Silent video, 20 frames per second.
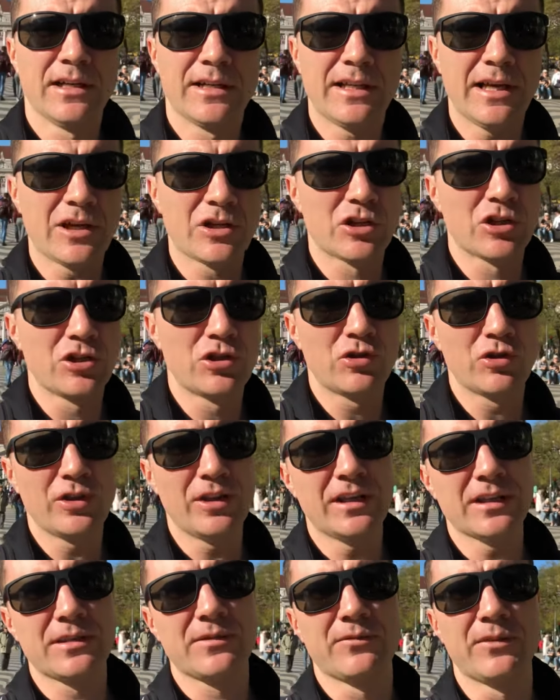Также еще
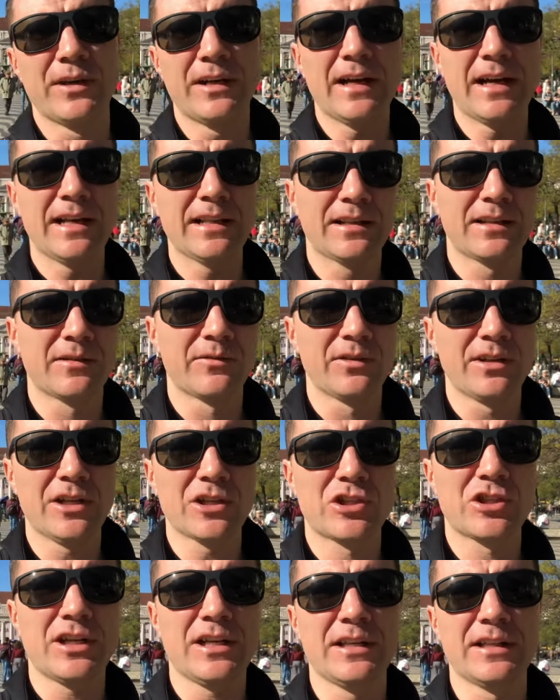есть варианты
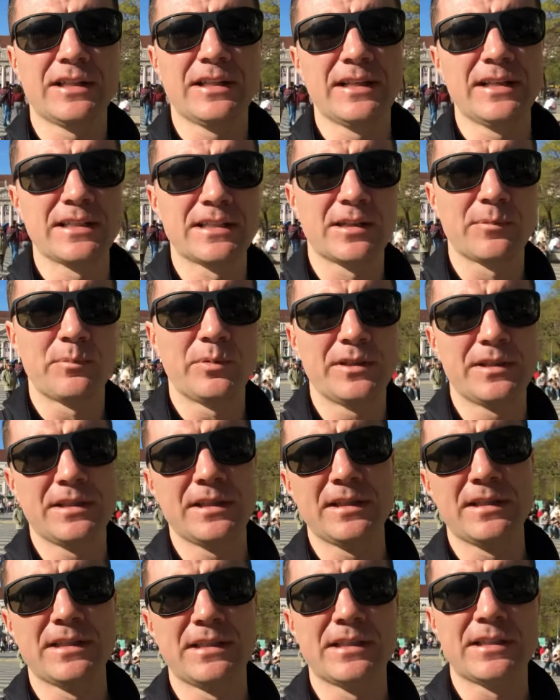вложения
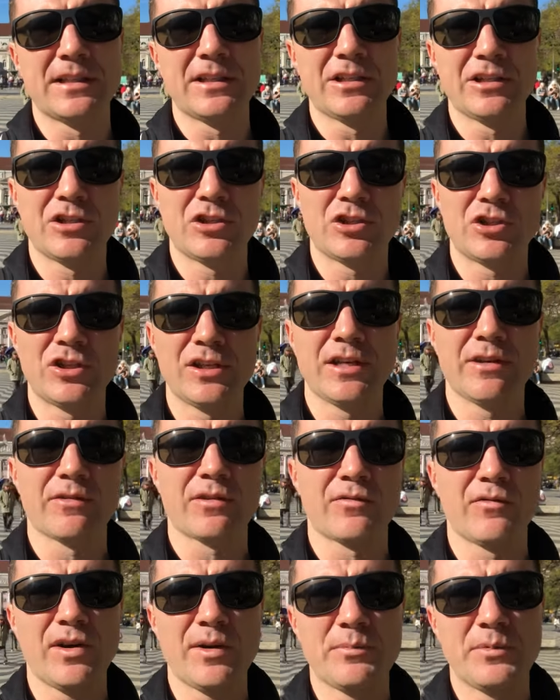350 тысяч
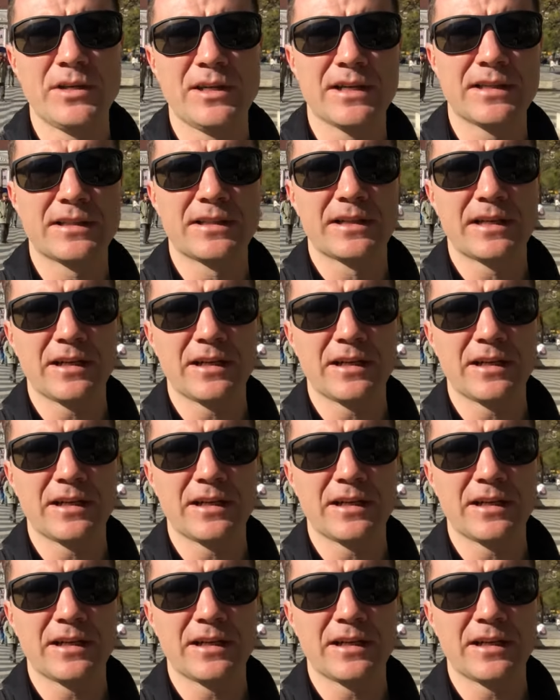евро в объекты,